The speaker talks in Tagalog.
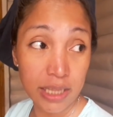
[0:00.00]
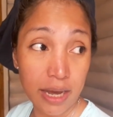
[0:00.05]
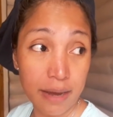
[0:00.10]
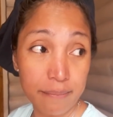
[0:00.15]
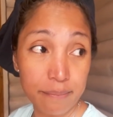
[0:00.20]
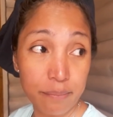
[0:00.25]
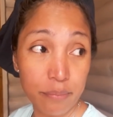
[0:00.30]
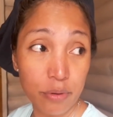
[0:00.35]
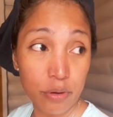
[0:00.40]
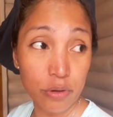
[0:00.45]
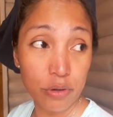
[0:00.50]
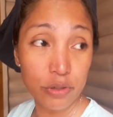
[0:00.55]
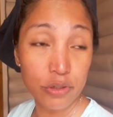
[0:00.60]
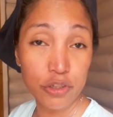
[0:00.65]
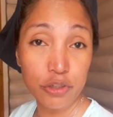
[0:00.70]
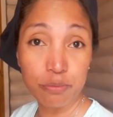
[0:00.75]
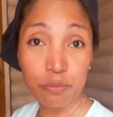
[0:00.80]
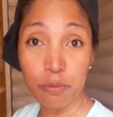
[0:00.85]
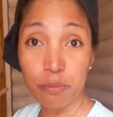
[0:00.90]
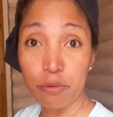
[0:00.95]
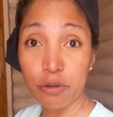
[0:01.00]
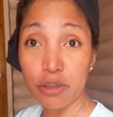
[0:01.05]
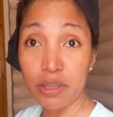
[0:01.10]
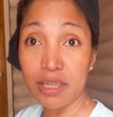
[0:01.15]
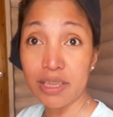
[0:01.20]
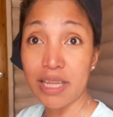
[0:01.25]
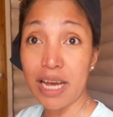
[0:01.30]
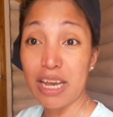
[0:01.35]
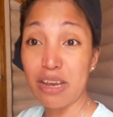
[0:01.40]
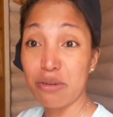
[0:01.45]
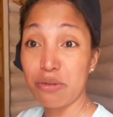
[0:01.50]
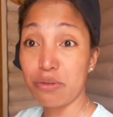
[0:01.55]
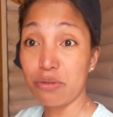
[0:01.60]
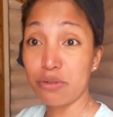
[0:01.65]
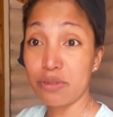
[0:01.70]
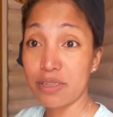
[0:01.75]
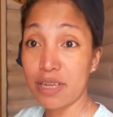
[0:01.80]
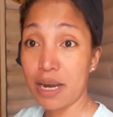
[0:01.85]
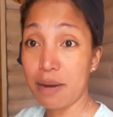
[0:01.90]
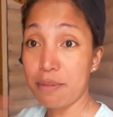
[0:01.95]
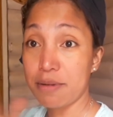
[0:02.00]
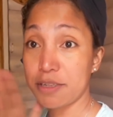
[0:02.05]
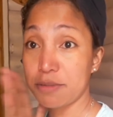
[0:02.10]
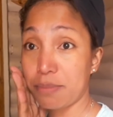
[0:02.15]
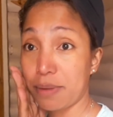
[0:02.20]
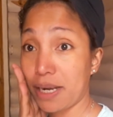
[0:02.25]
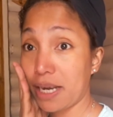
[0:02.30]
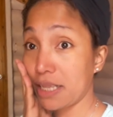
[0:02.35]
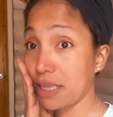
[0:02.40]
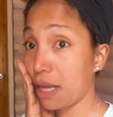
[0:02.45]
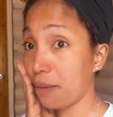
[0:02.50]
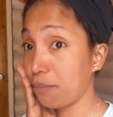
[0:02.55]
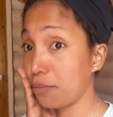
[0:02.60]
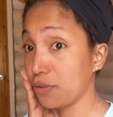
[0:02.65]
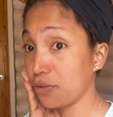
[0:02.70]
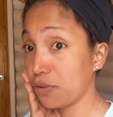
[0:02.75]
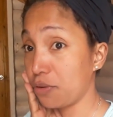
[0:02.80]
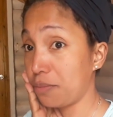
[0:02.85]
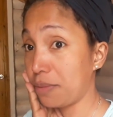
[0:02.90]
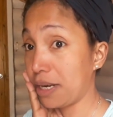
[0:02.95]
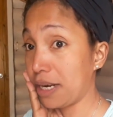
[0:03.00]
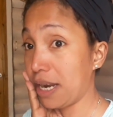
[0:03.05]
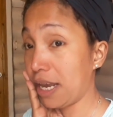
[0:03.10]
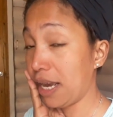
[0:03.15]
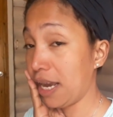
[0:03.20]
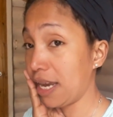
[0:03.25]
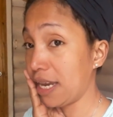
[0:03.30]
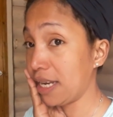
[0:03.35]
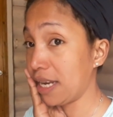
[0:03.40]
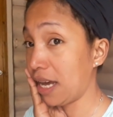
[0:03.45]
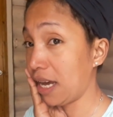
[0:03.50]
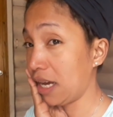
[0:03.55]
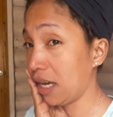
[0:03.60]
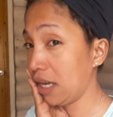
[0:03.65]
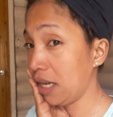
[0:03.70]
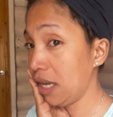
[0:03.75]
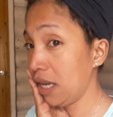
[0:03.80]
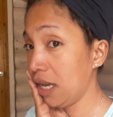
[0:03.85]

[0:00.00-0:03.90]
Tapos, pupunta tayo doon sa labas pagkatapos ko maglagay ng,